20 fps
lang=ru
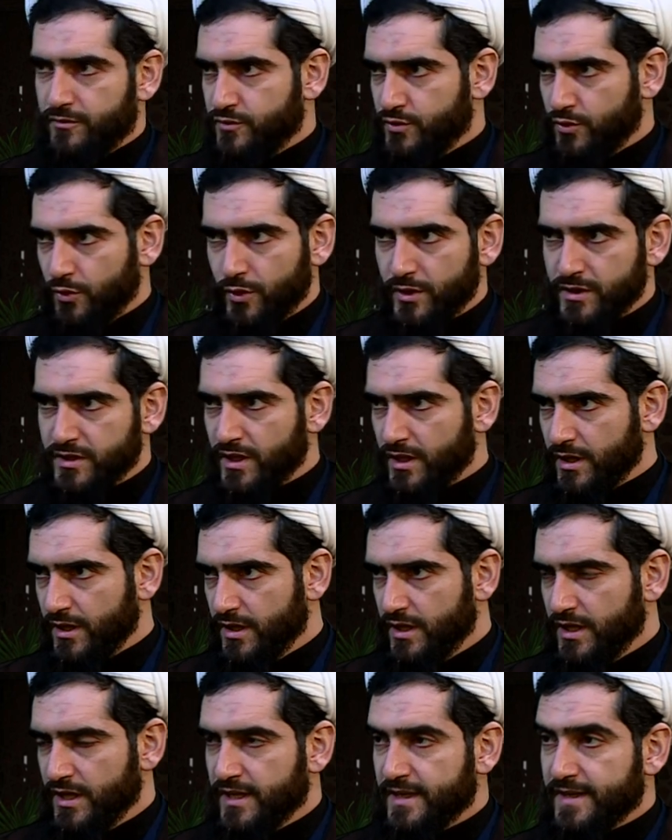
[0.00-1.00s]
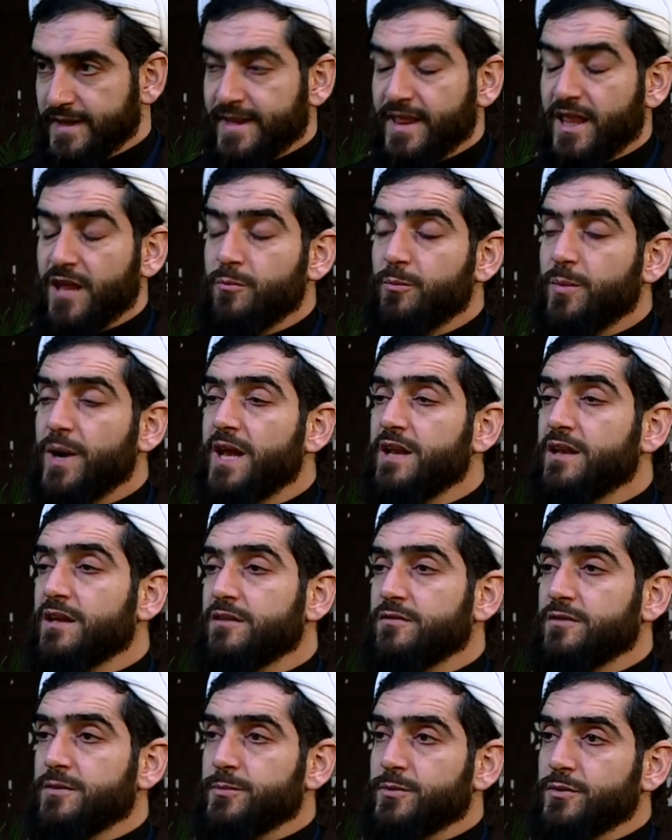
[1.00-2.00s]
Все это
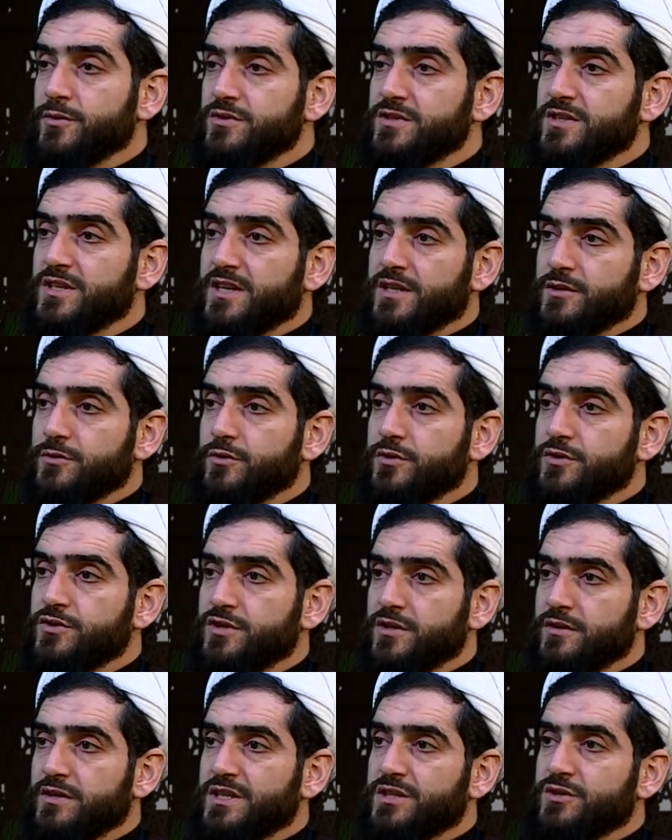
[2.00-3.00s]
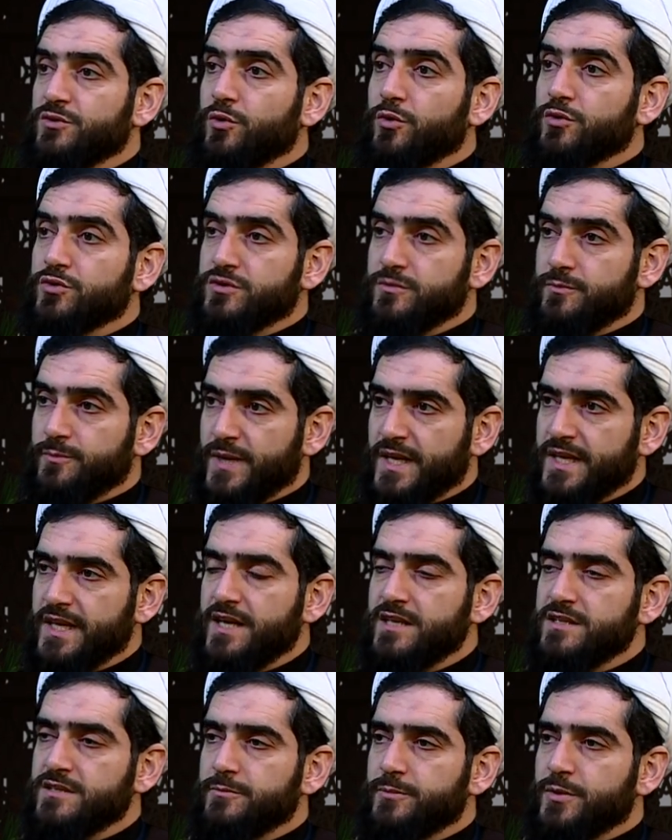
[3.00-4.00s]
глобальные вопросы, которые человек должен
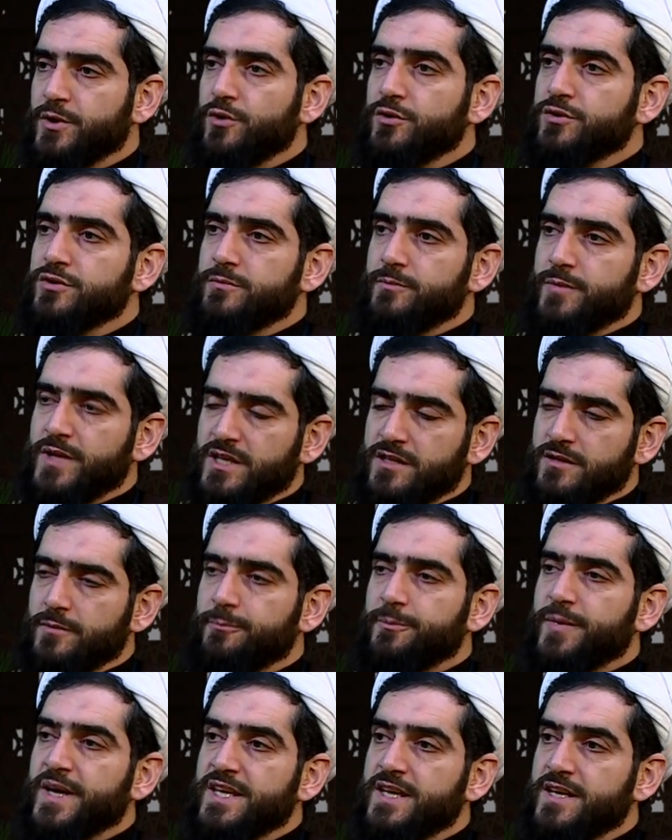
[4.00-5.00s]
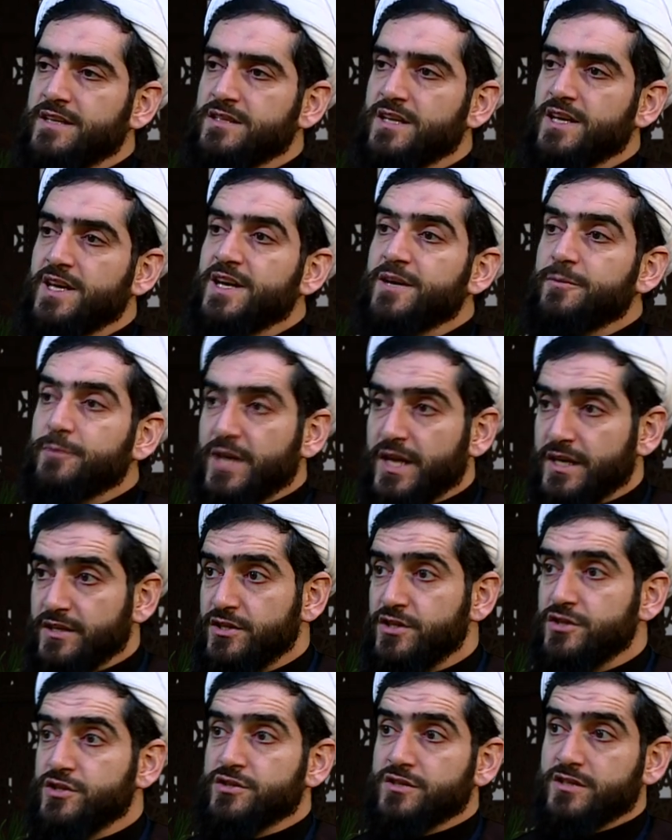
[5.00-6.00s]
понять и при, при этом понять
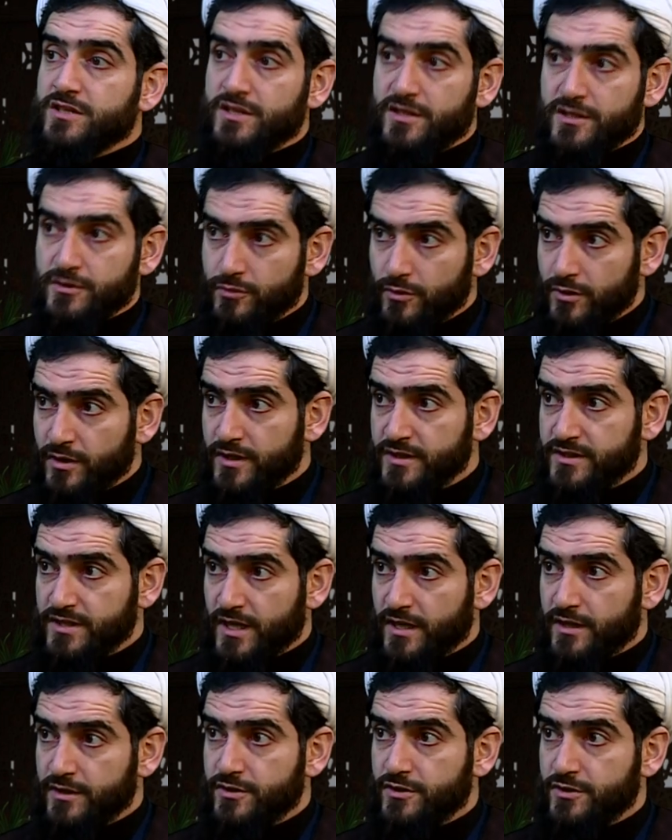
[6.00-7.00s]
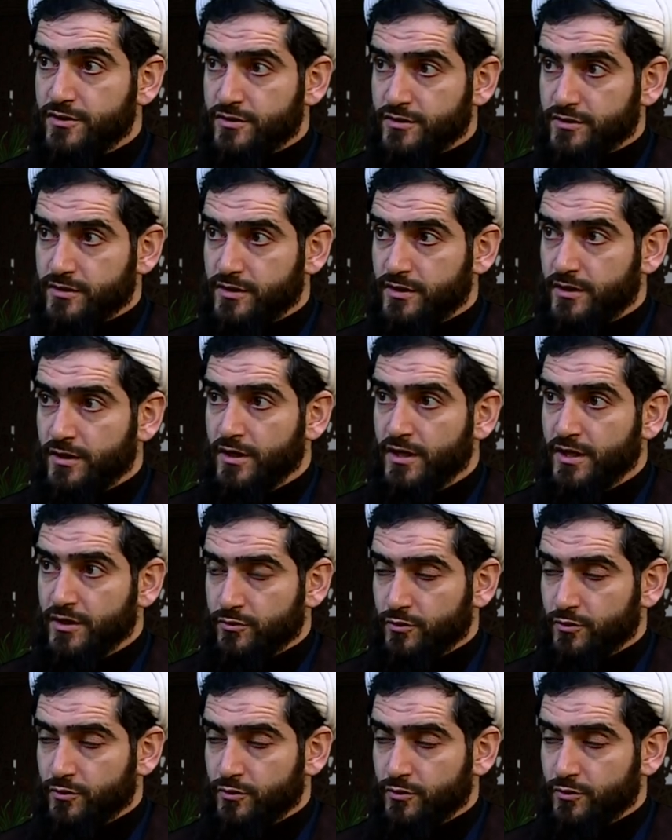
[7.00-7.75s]
практически, не только теоретически.